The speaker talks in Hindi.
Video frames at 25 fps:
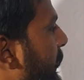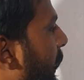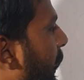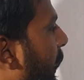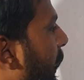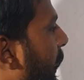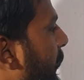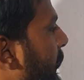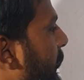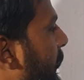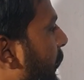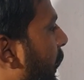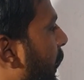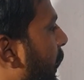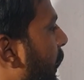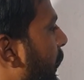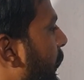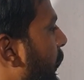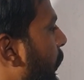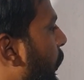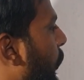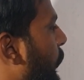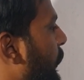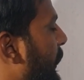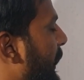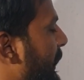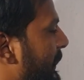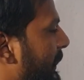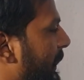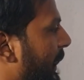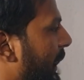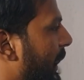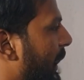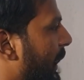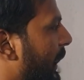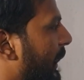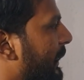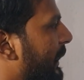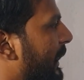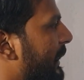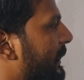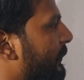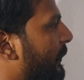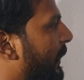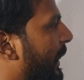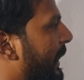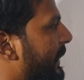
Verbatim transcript: सात आठ नौ दस दस